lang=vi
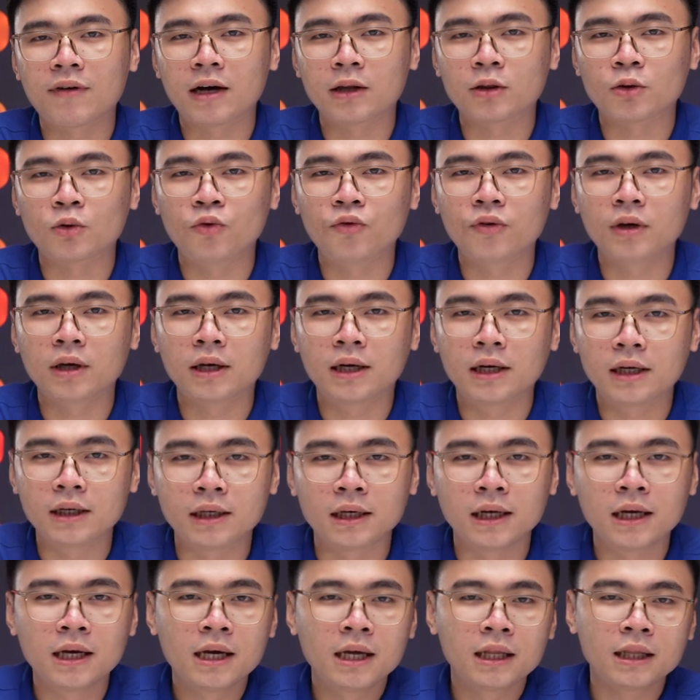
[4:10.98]
và thú vị
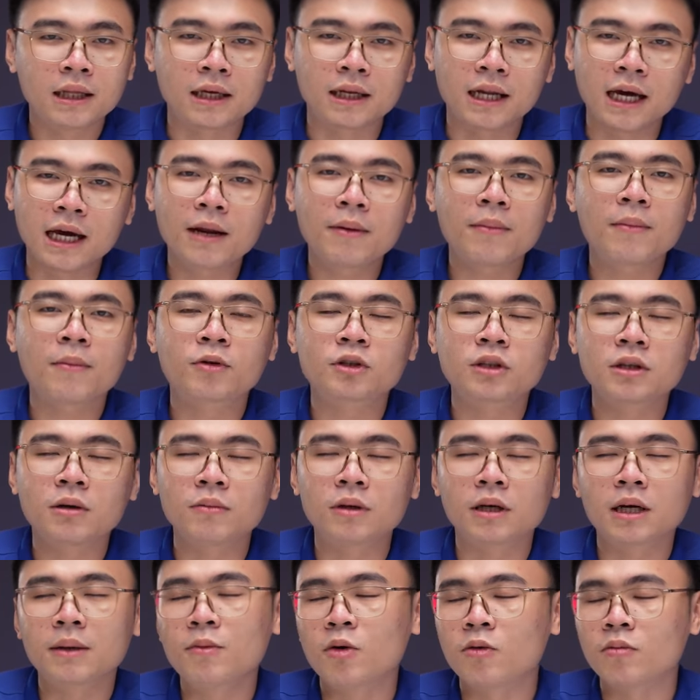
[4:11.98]
hơn. Thì đấy là một trong
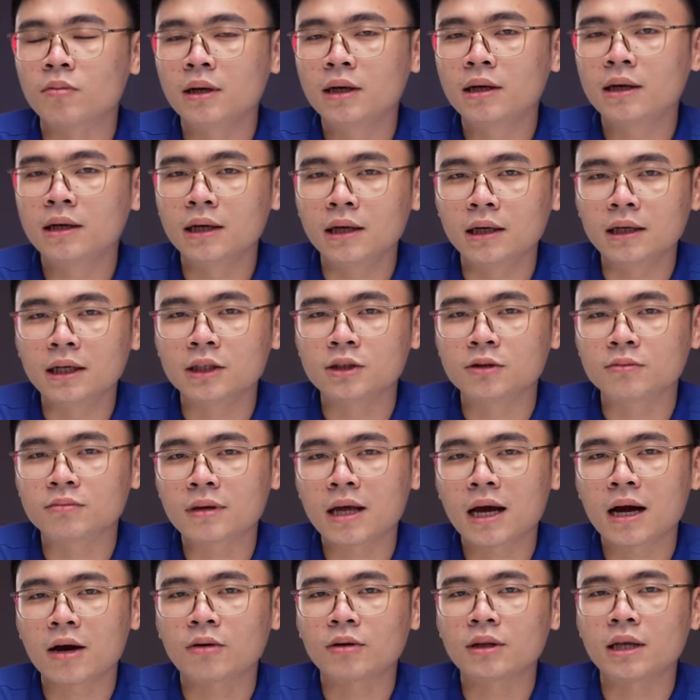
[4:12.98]
những mục đích lớn để chúng
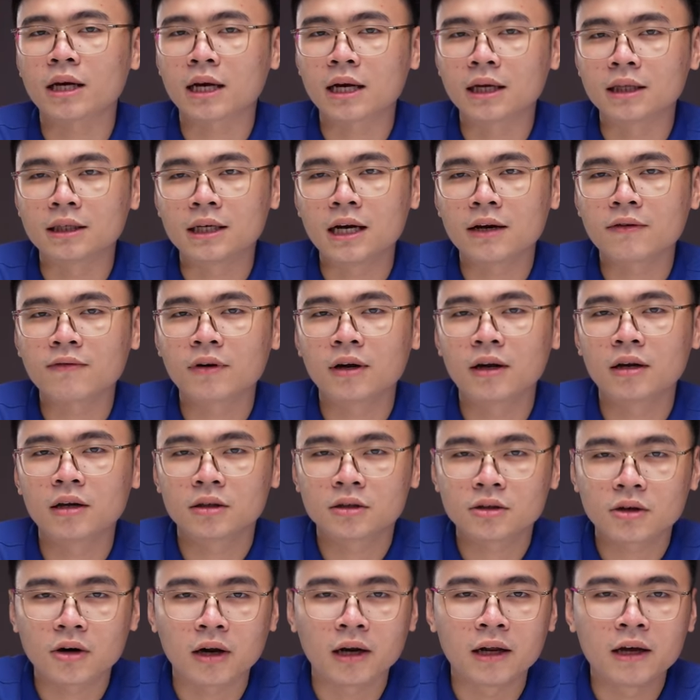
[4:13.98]
ta có thể cân nhắc và lựa
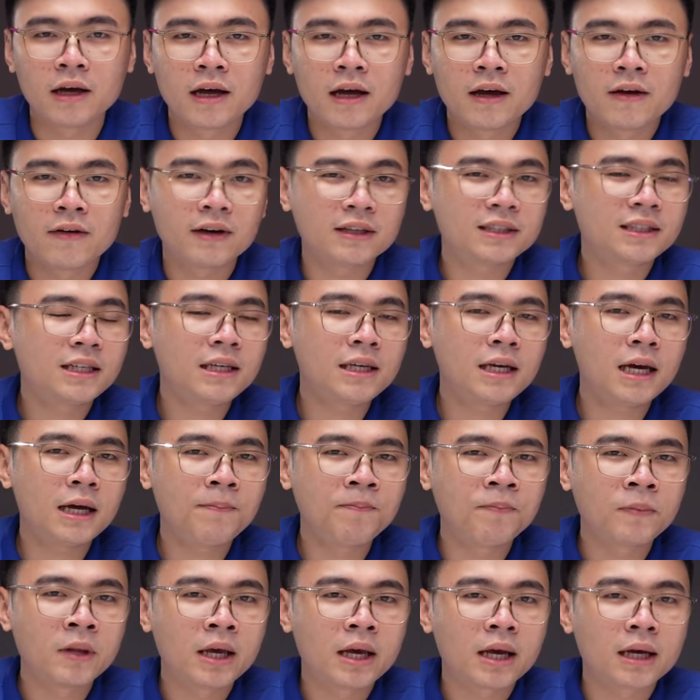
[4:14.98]
chọn. Và dĩ nhiên
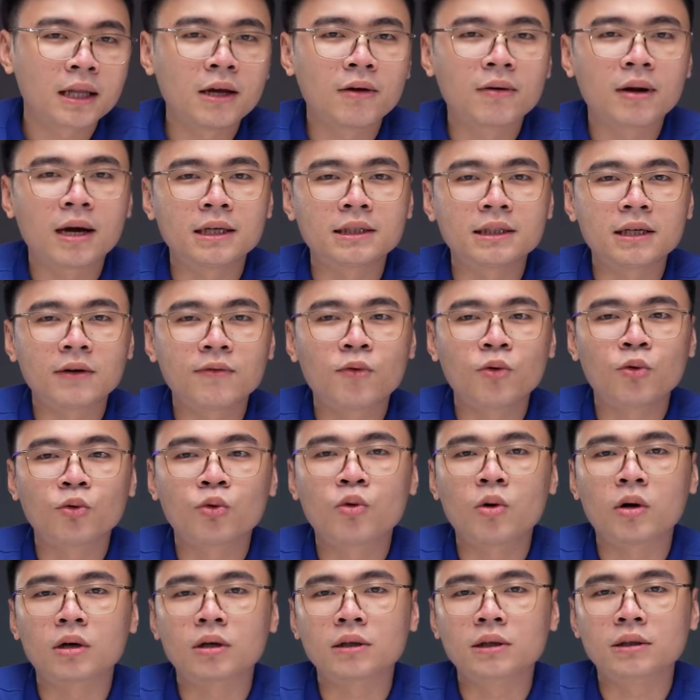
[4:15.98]
điều này sẽ phụ
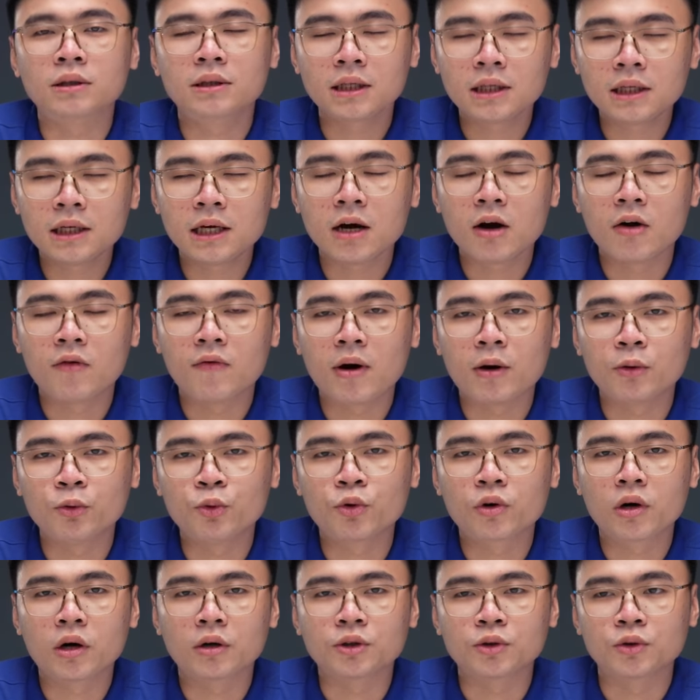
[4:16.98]
thuộc rất nhiều vào
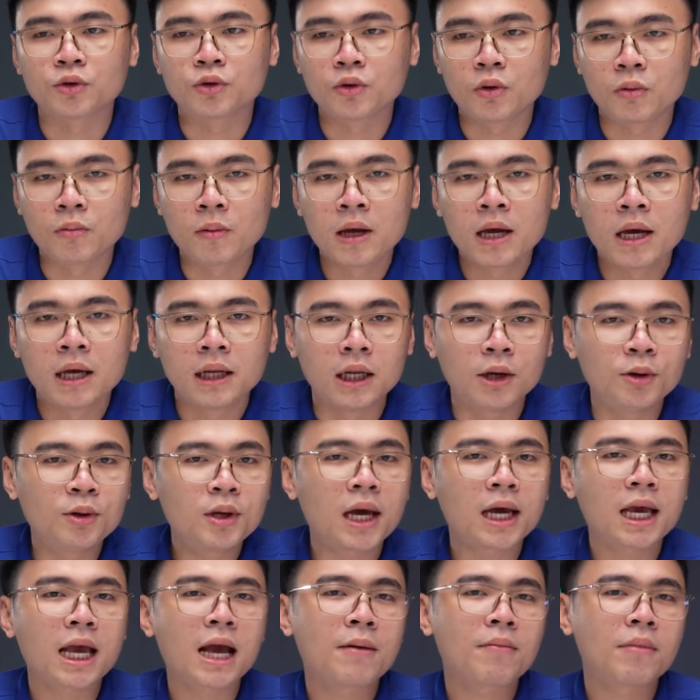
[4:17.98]
nhu cầu sử dụng. Nếu như
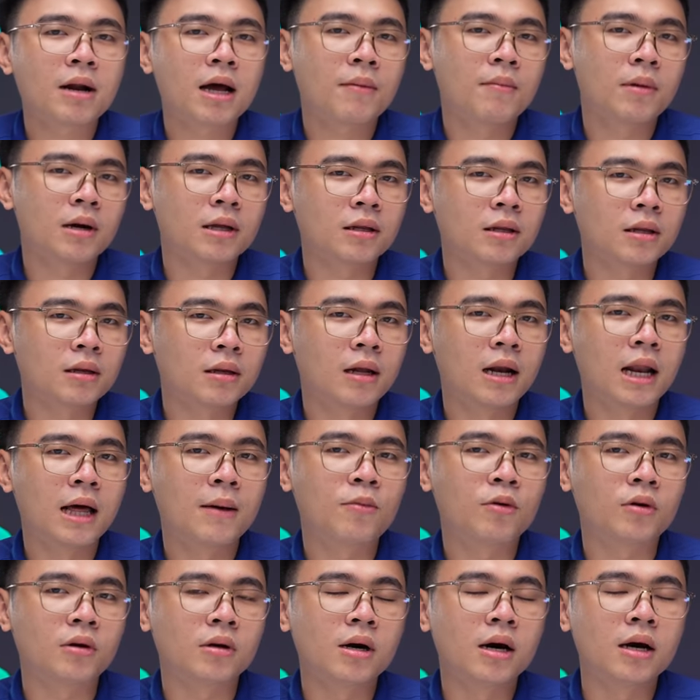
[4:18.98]
anh em nào mà là
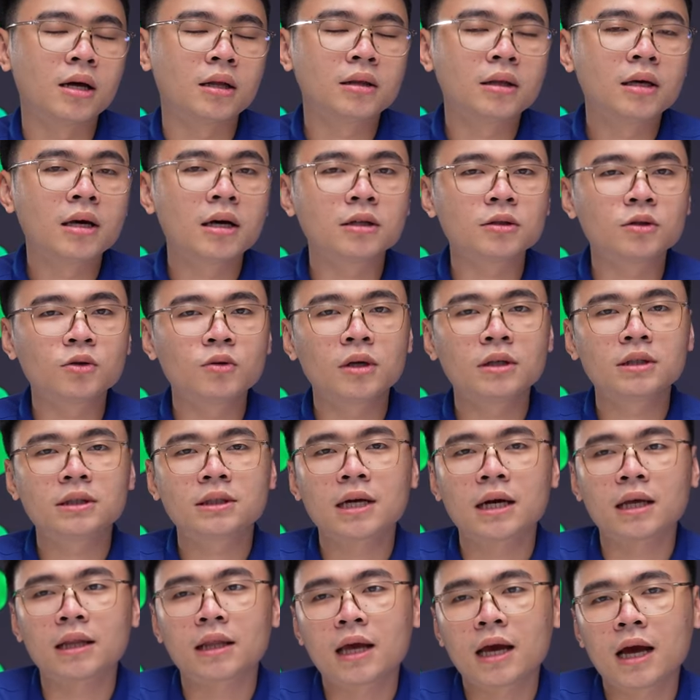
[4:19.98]
một người thường xuyên
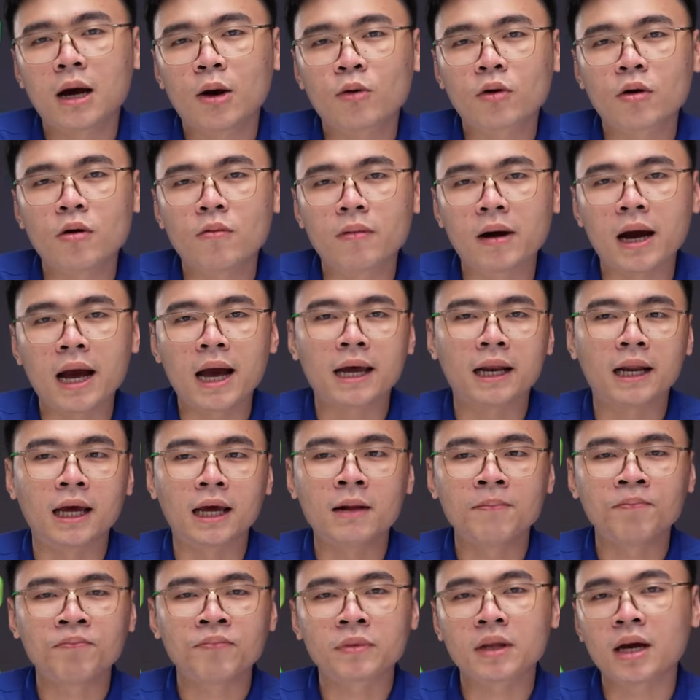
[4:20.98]
chạy theo công nghệ này,
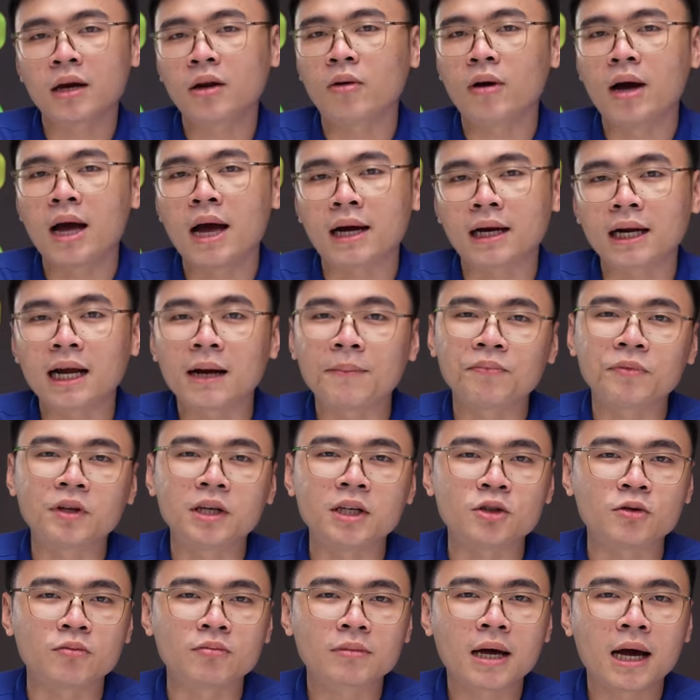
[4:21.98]
thay đổi hàng năm,
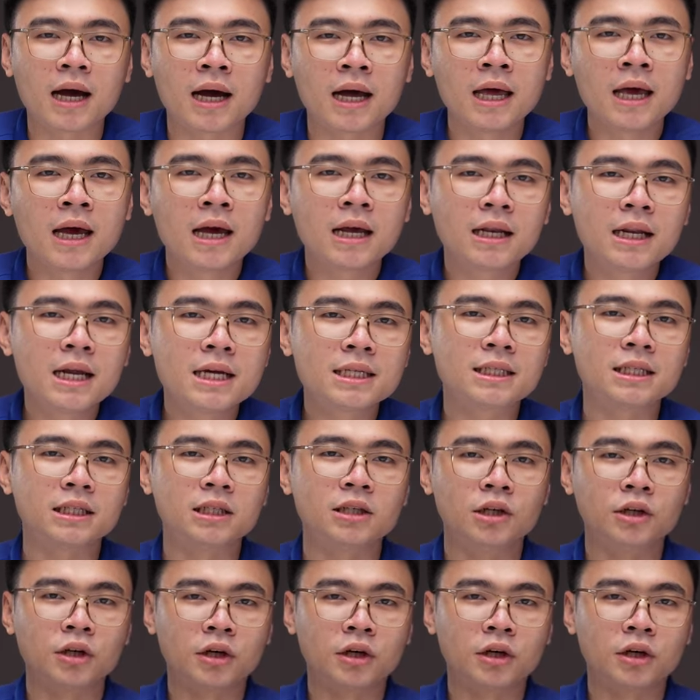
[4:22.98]
thì chúng ta nên sử dụng